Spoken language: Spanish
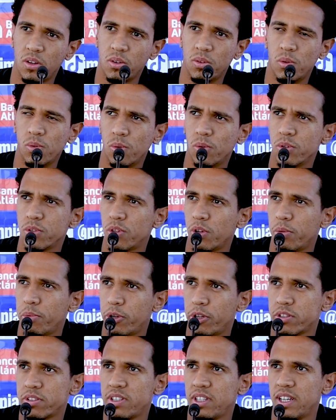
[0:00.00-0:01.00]
Un gusto,
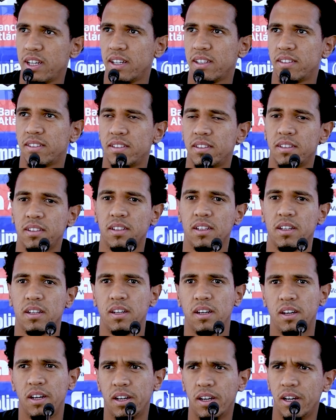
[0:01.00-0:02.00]
buenos días.
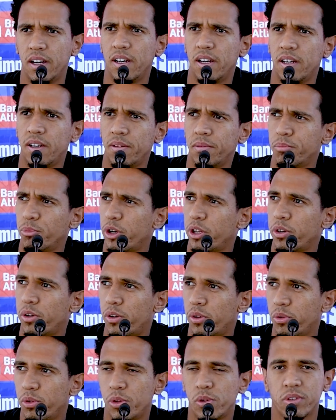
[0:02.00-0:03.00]
Ah,
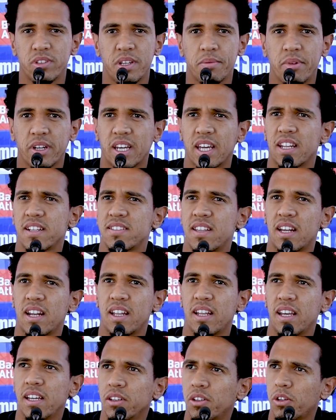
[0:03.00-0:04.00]
bueno, uno siempre quiere estar
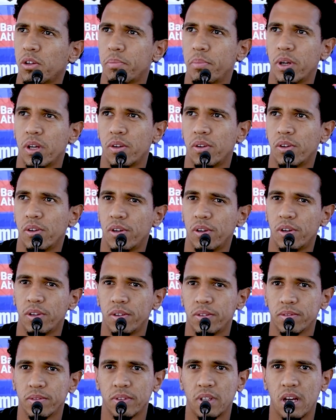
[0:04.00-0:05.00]
adentro,
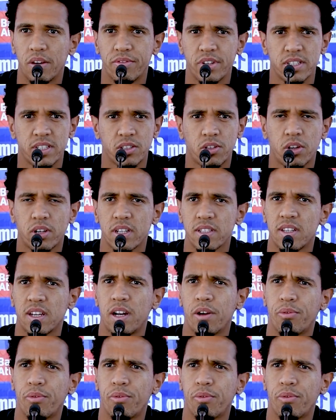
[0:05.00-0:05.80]
pero a veces toca estar